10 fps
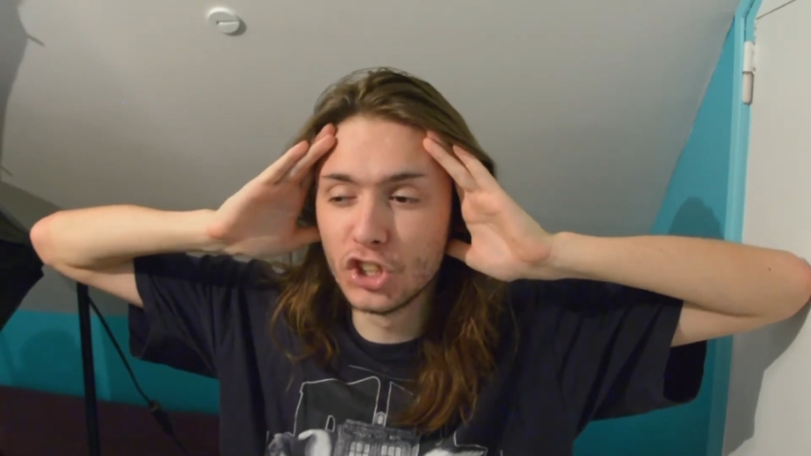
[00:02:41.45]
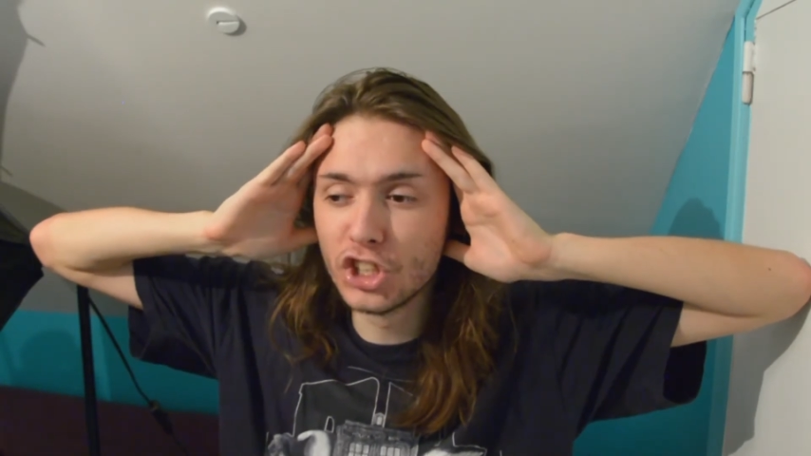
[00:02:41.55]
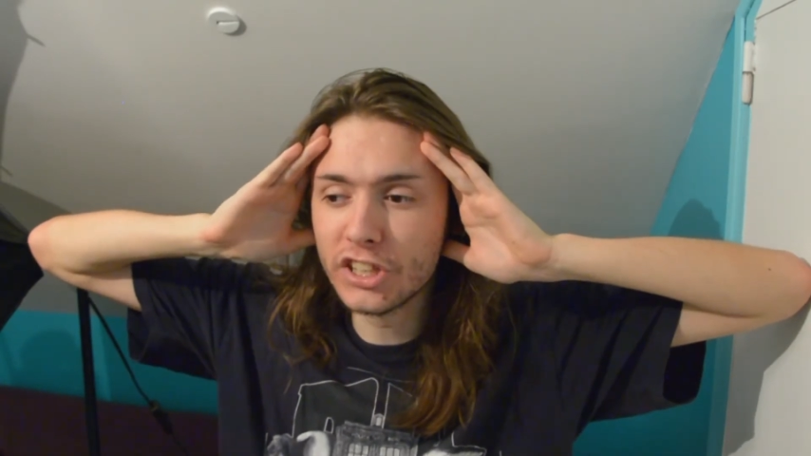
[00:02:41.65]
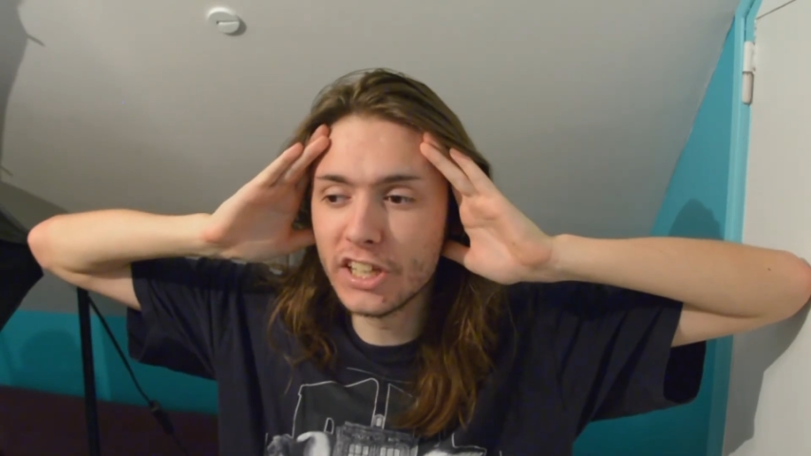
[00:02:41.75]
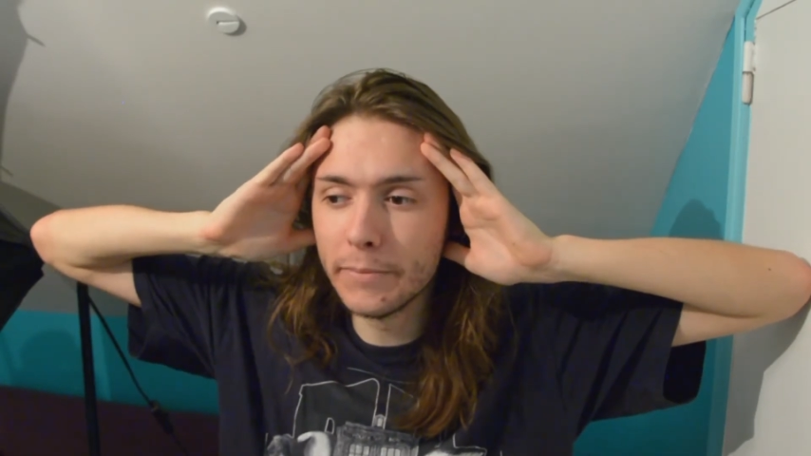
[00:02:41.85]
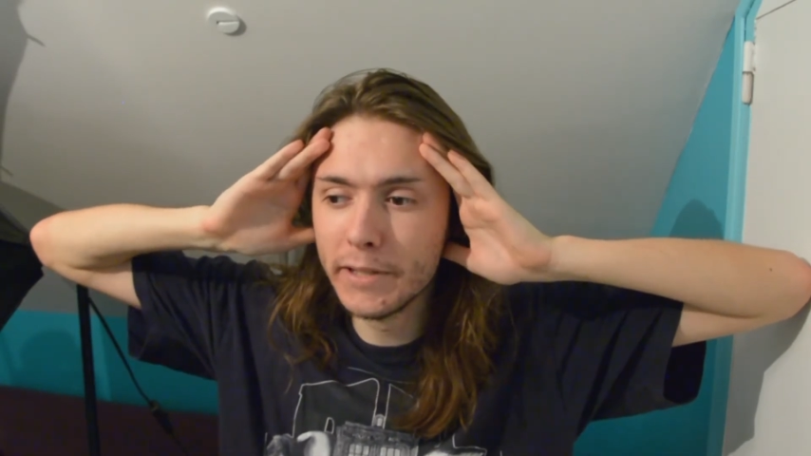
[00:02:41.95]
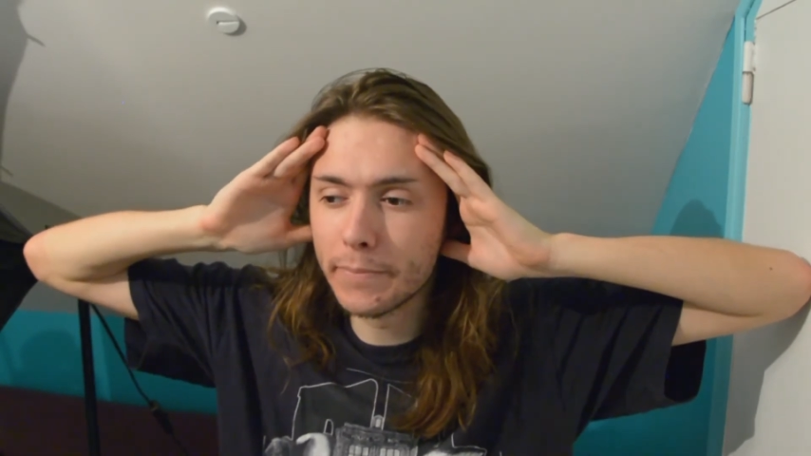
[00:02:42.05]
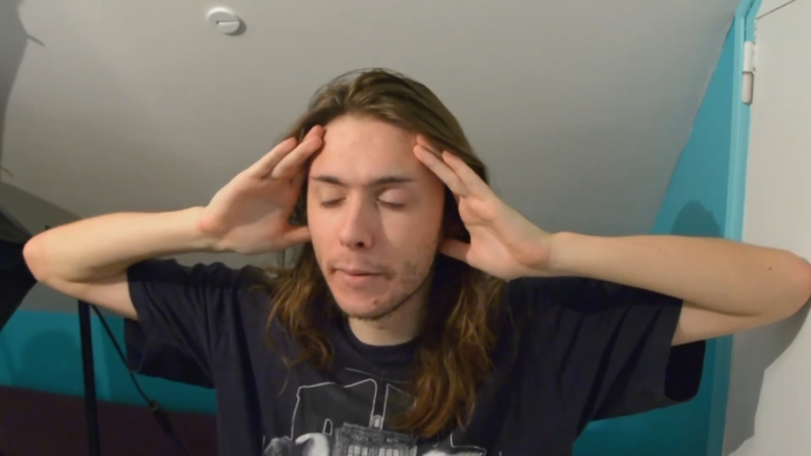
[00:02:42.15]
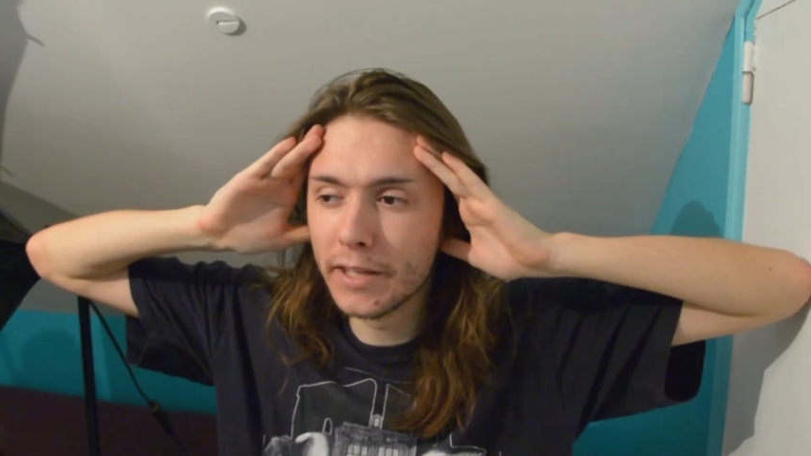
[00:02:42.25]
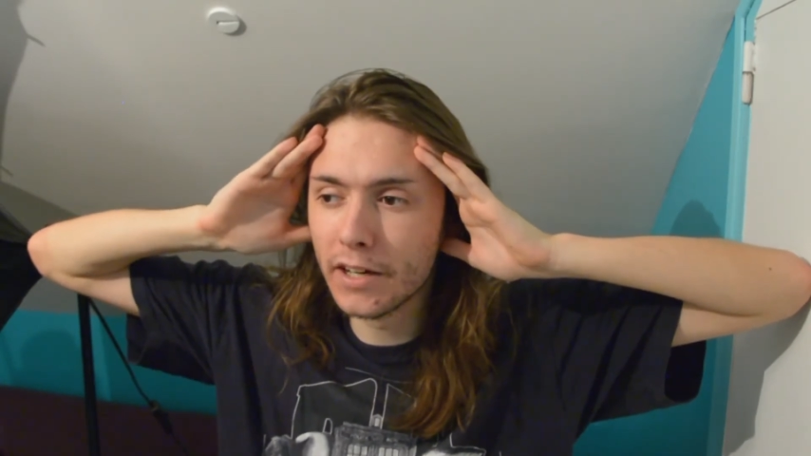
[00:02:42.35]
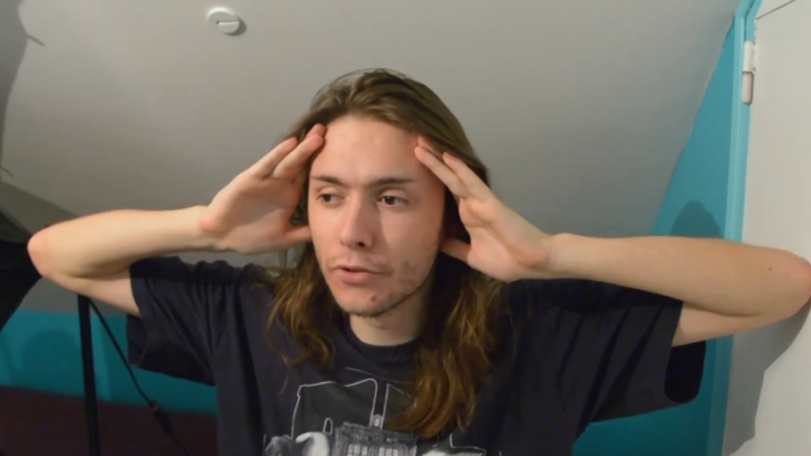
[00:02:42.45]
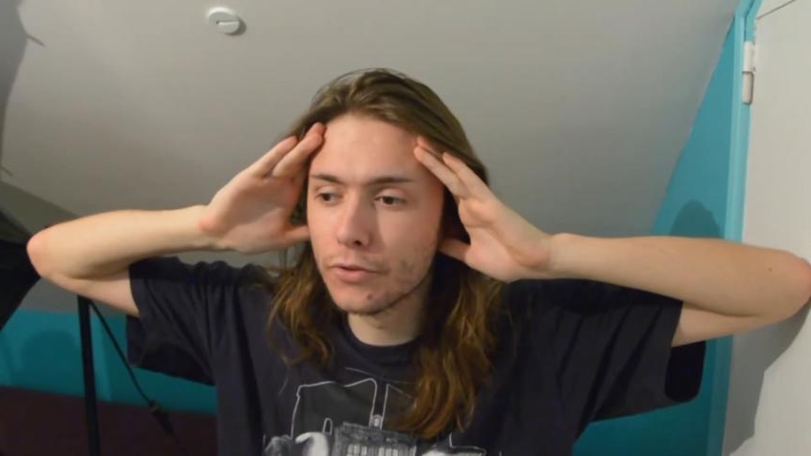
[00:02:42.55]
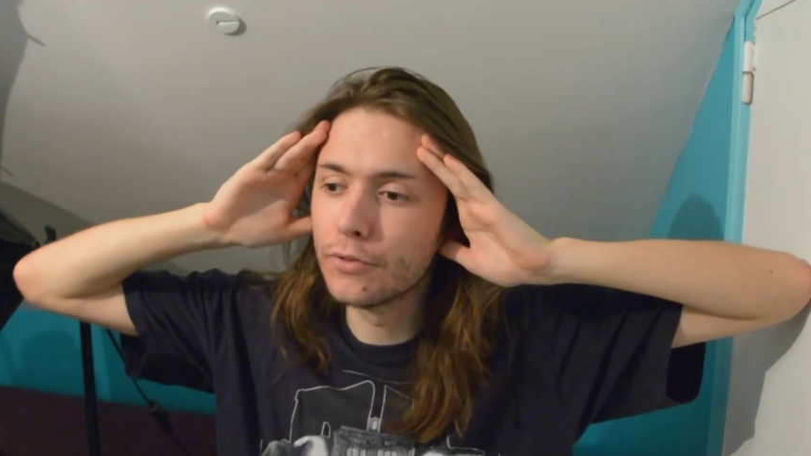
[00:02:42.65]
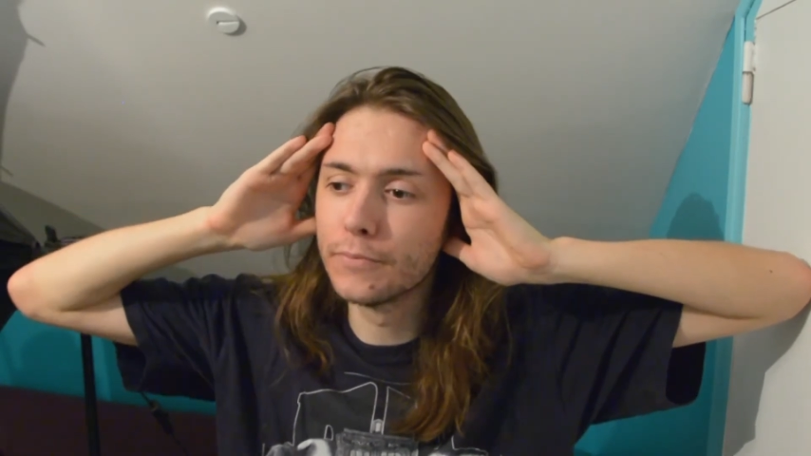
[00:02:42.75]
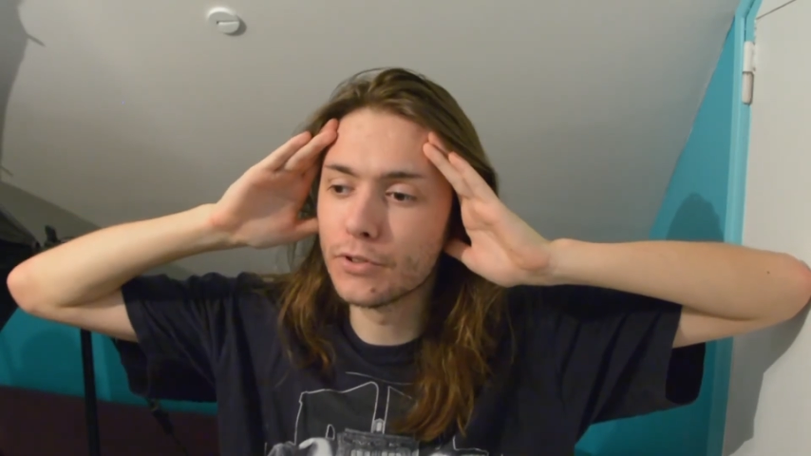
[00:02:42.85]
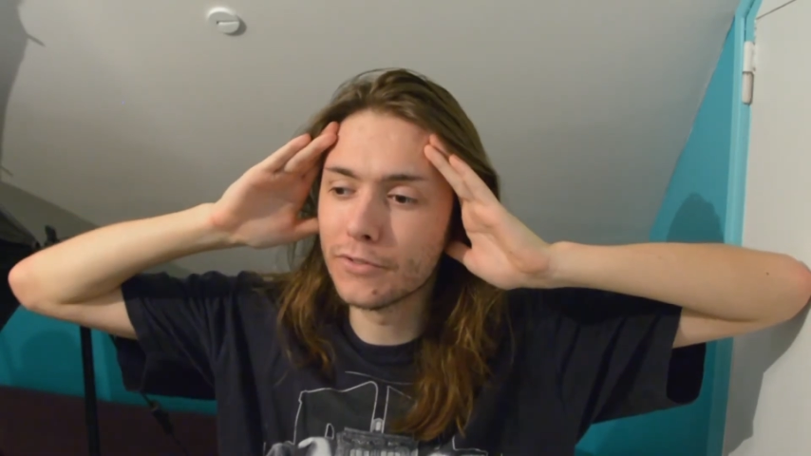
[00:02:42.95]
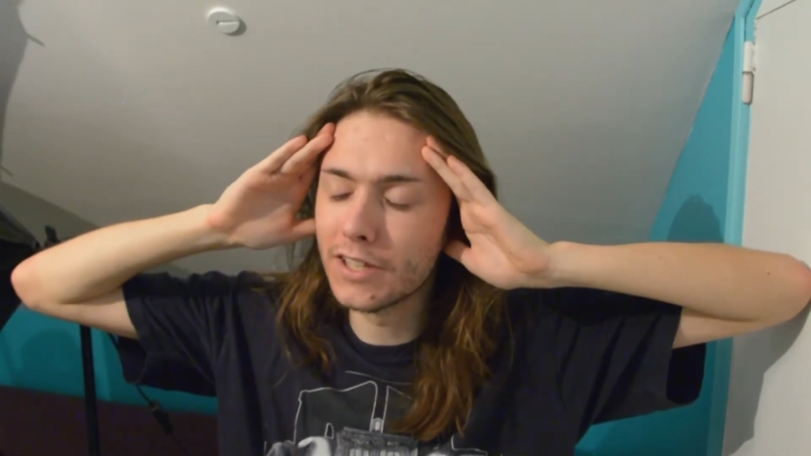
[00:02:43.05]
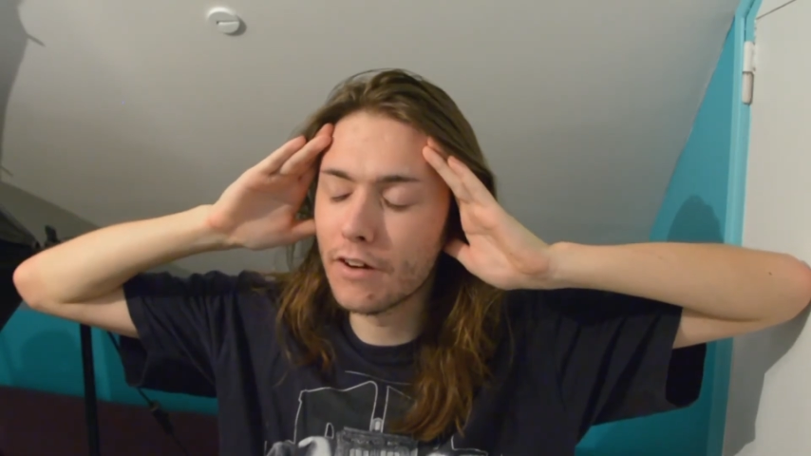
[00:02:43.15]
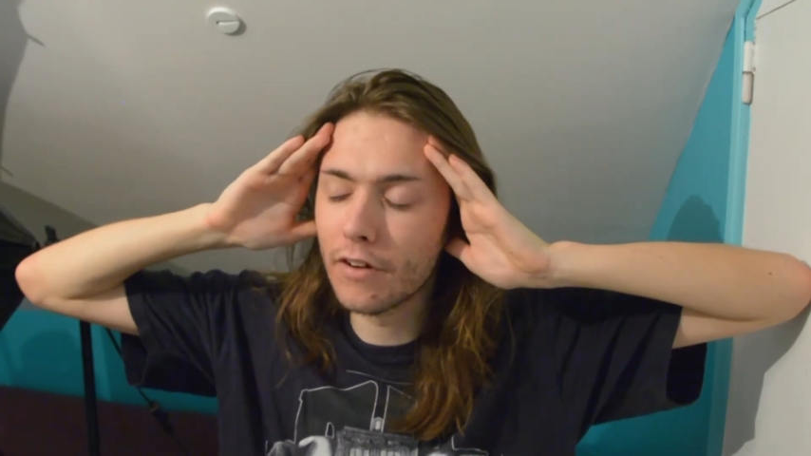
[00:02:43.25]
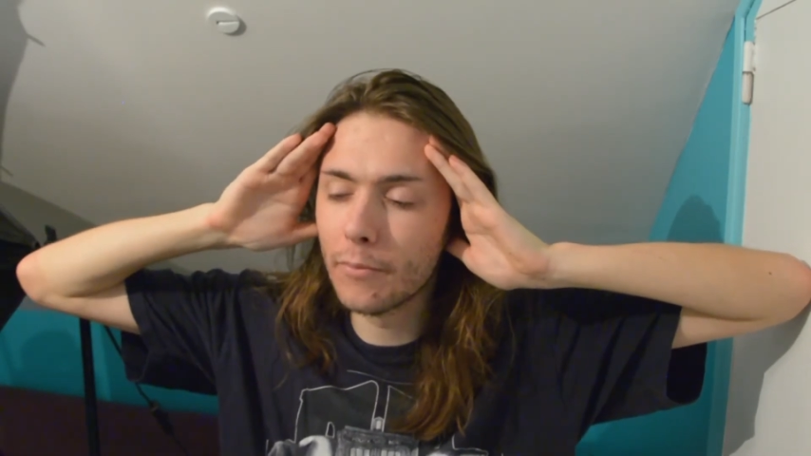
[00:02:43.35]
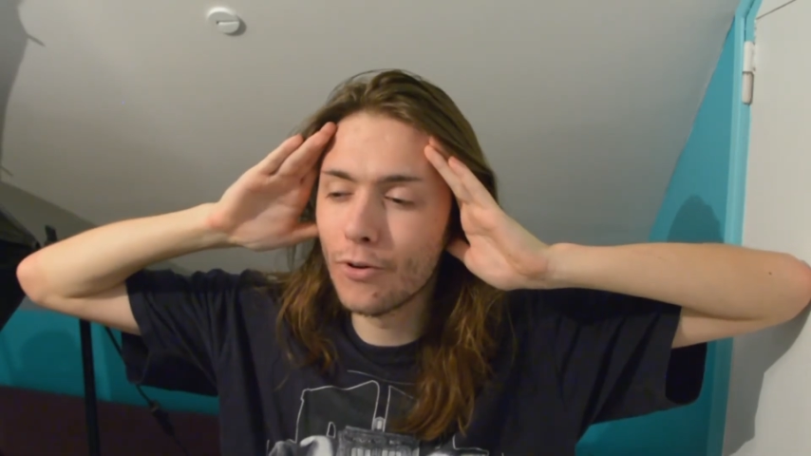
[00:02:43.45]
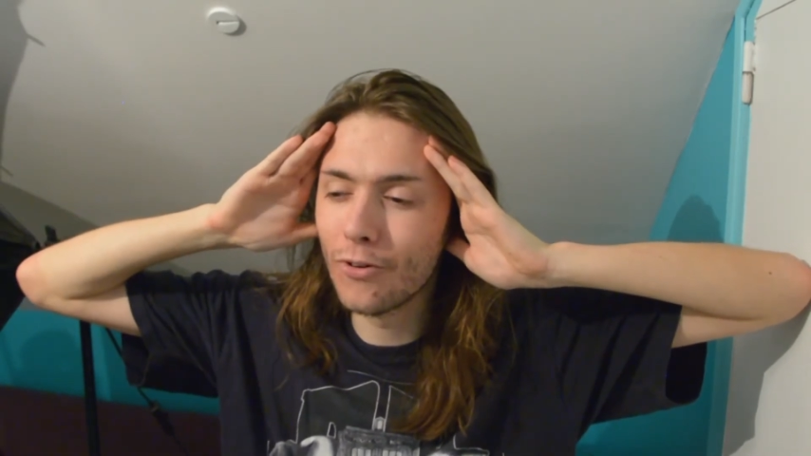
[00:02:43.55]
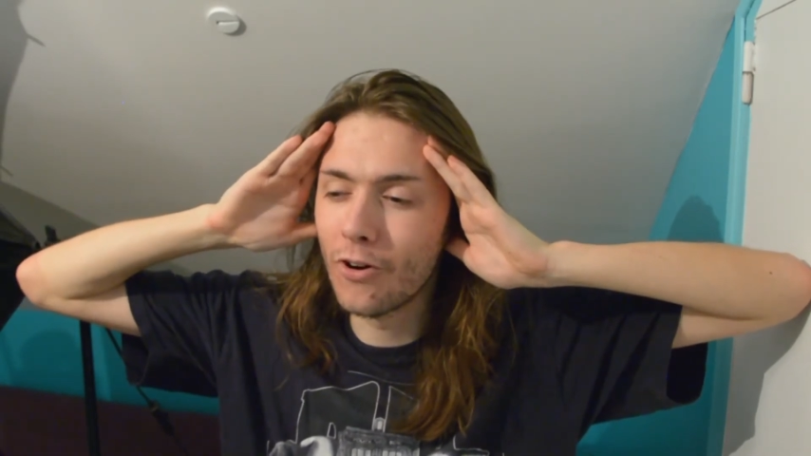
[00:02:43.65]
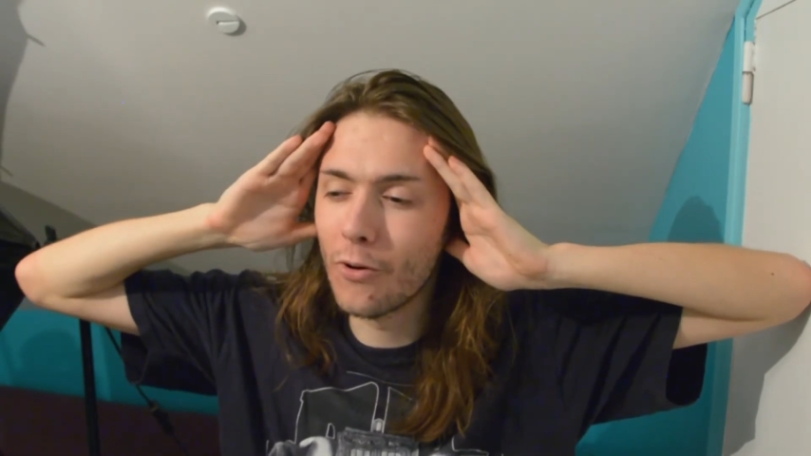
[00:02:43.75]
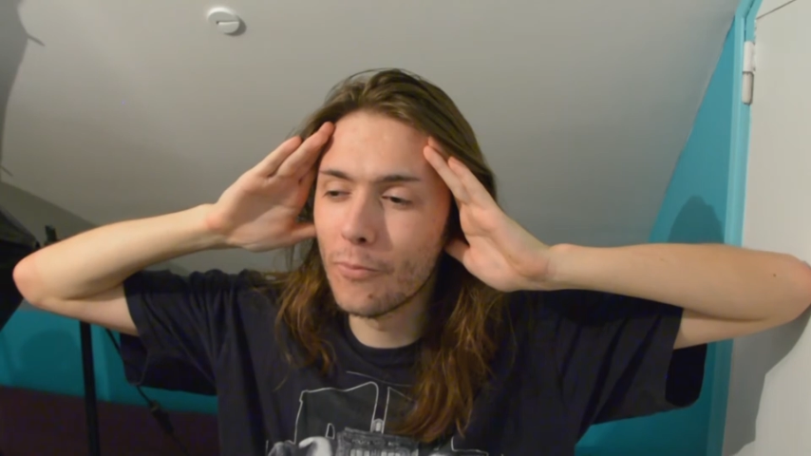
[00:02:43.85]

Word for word: j'étais limite pas bien de, me sentir vraiment